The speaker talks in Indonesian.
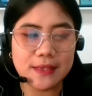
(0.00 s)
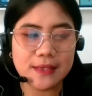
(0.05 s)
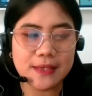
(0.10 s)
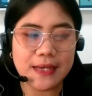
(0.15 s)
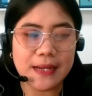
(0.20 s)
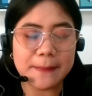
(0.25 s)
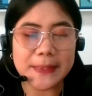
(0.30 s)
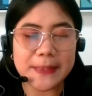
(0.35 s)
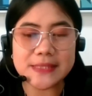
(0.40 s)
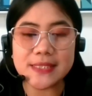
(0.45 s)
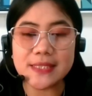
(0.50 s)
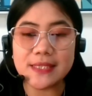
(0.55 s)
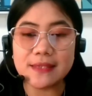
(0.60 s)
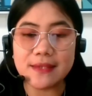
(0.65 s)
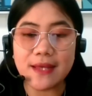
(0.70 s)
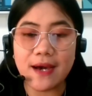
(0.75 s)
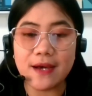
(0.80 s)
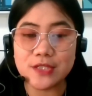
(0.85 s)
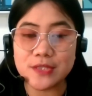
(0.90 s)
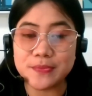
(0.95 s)
kenapa sih
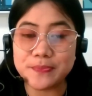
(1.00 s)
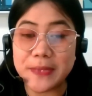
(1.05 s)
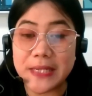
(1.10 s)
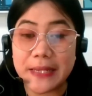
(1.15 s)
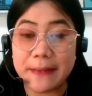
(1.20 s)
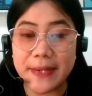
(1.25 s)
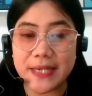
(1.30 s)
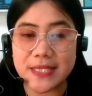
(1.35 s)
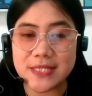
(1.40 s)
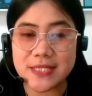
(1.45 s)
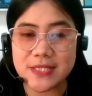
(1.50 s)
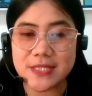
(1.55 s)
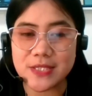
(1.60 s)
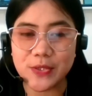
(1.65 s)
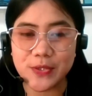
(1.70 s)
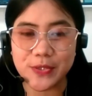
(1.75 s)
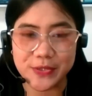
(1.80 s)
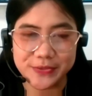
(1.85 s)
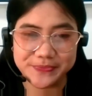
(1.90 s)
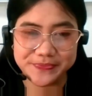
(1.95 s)
kita harus pilih
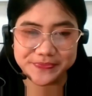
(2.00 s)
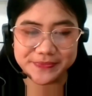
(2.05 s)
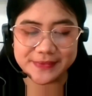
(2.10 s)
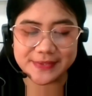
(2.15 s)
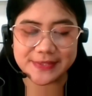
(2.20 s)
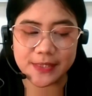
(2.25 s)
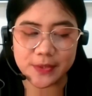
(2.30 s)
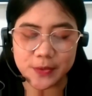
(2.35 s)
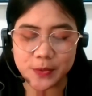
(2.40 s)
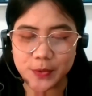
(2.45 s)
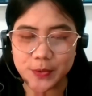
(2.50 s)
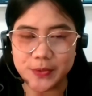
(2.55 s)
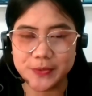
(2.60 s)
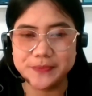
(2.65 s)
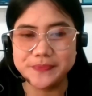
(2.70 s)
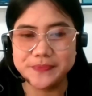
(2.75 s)
Mexico? Satu,